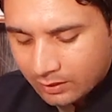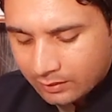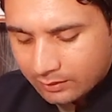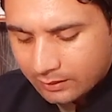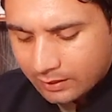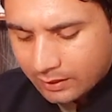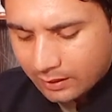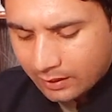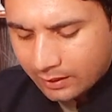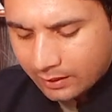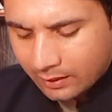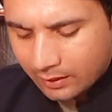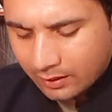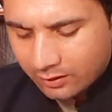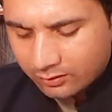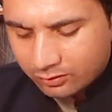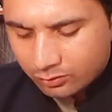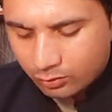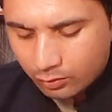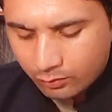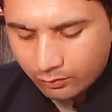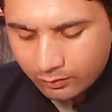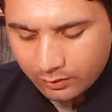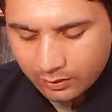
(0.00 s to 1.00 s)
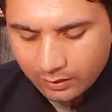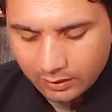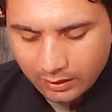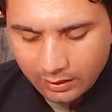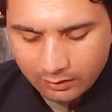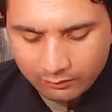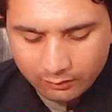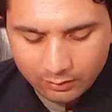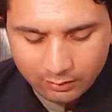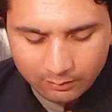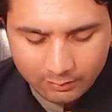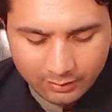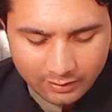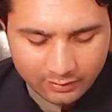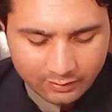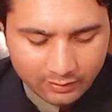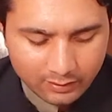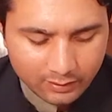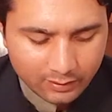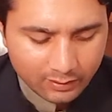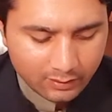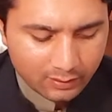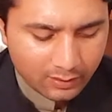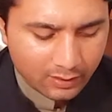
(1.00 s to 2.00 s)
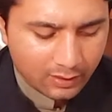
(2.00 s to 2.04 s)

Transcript: दे आर आज टू वियर एवल बाई दियर